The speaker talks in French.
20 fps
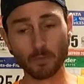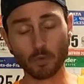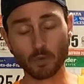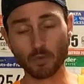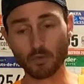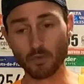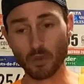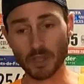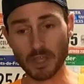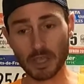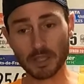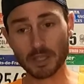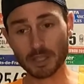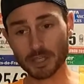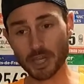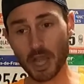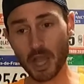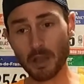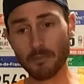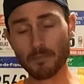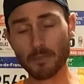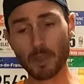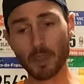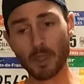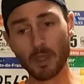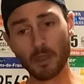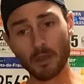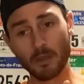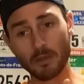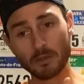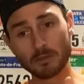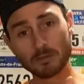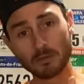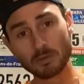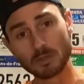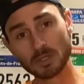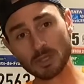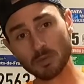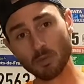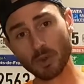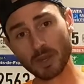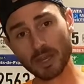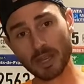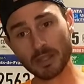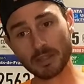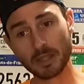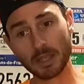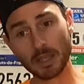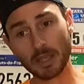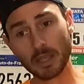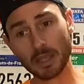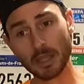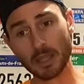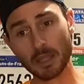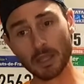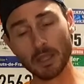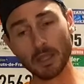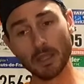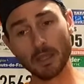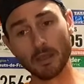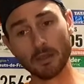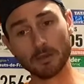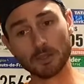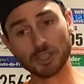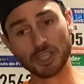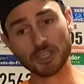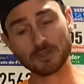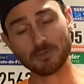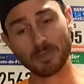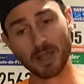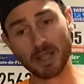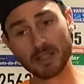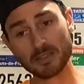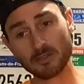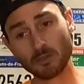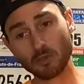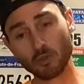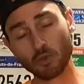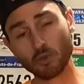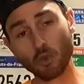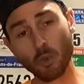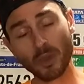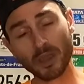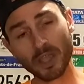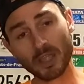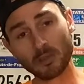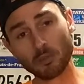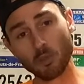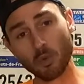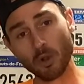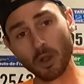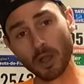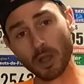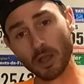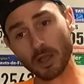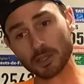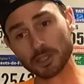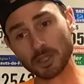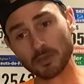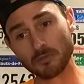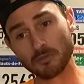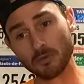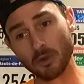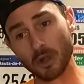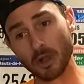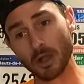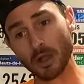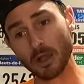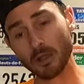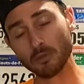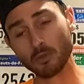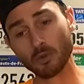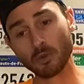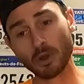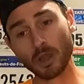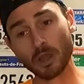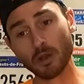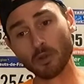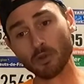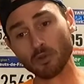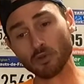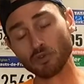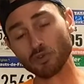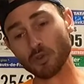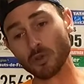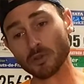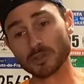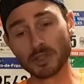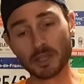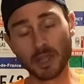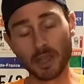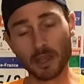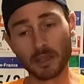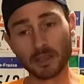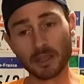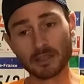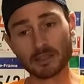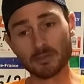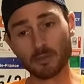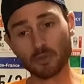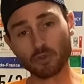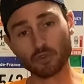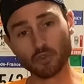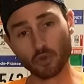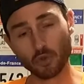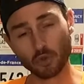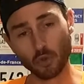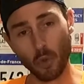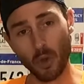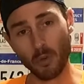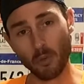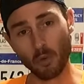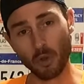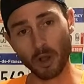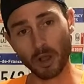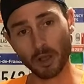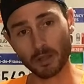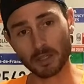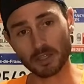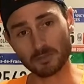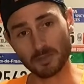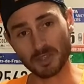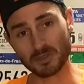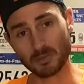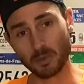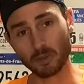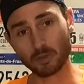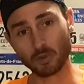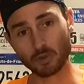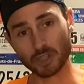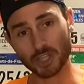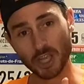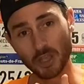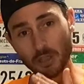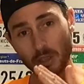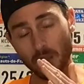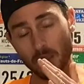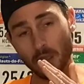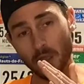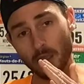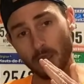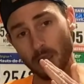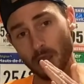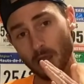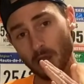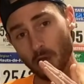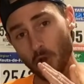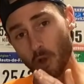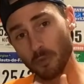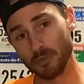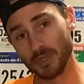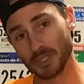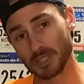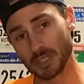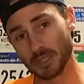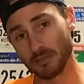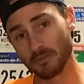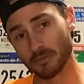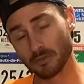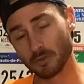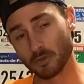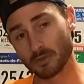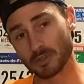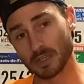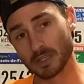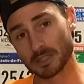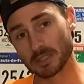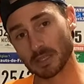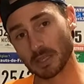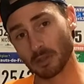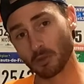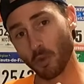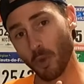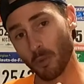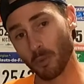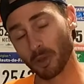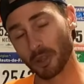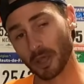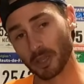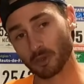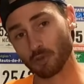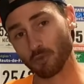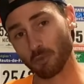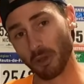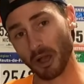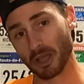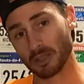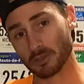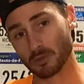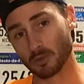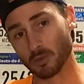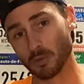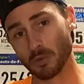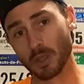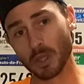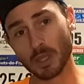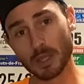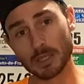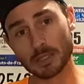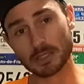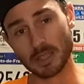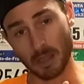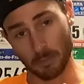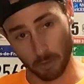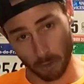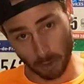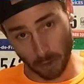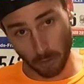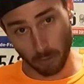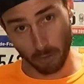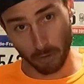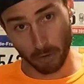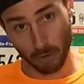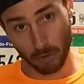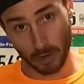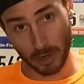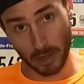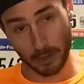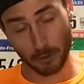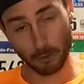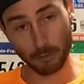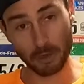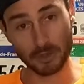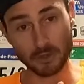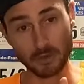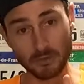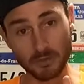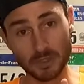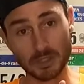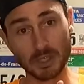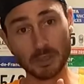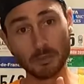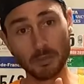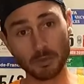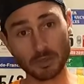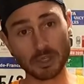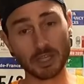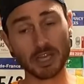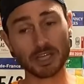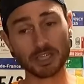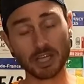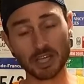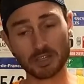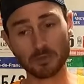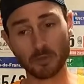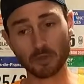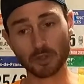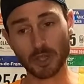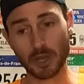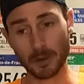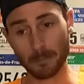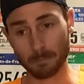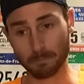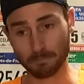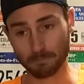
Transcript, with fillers: vous voyez déjà, euh, sur 6 mois de l'année, j'espace entre 3 et 4 mois à chaque fois. Donc là, en l'occurrence, il y a quasiment 2 ou 3 mois d'espacement entre chaque Objectif, de se laisser trois mois de récupération. C'est important pour la récupération physique, mais aussi de la charge mentale.